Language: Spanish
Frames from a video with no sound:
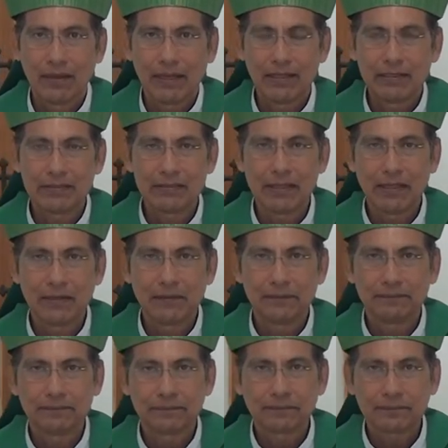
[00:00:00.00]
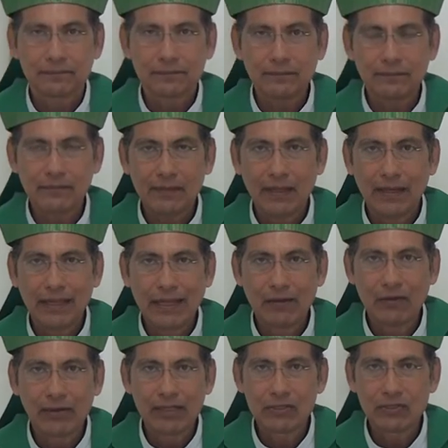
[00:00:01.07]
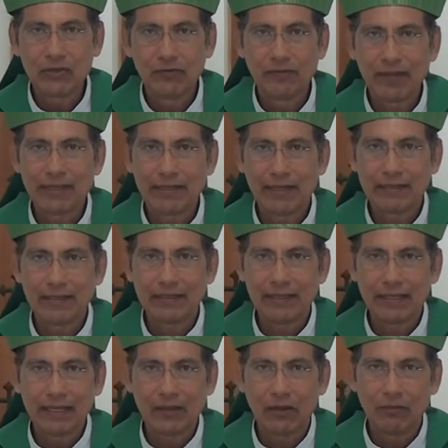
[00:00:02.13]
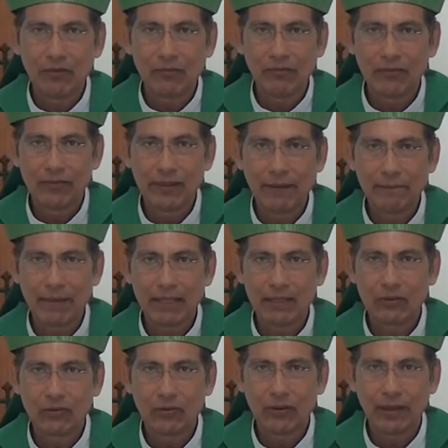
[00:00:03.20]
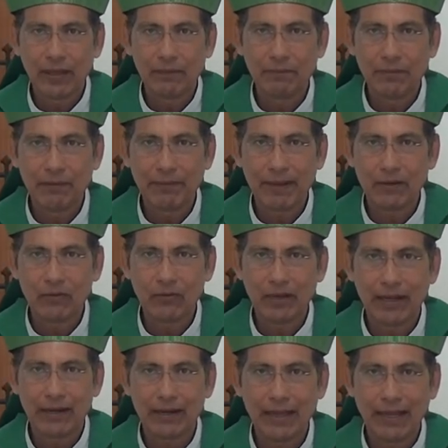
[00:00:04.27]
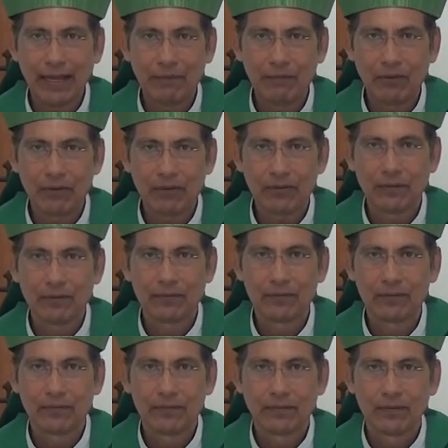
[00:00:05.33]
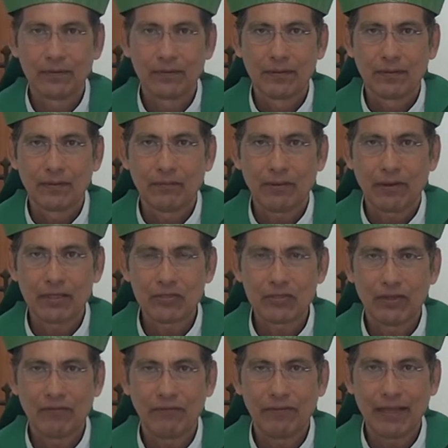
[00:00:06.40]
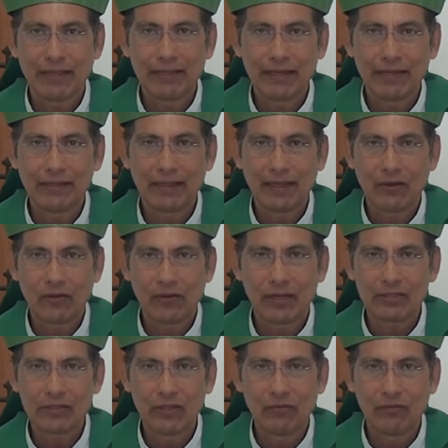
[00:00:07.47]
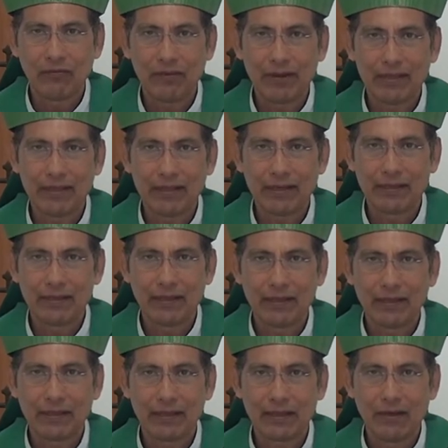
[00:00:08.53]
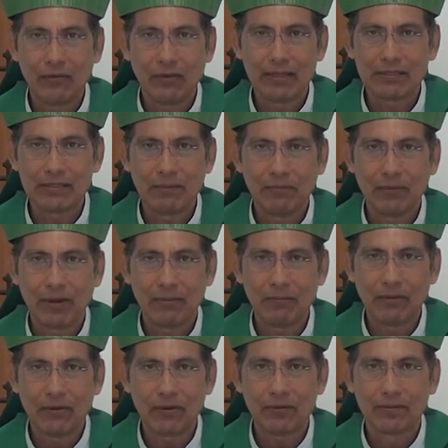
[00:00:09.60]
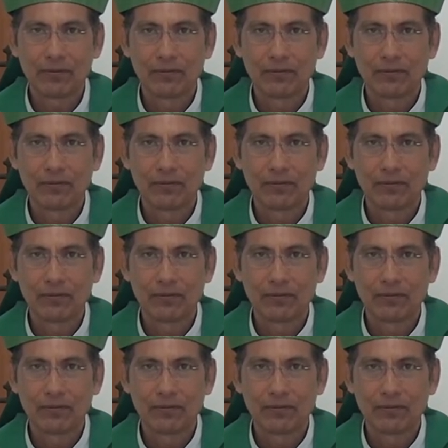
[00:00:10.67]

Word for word: Es decir, la corrección fraterna tiene como fundamento, en primer lugar, el amor. Por eso es fraterna, corrección fraterna, que lo hace por amor,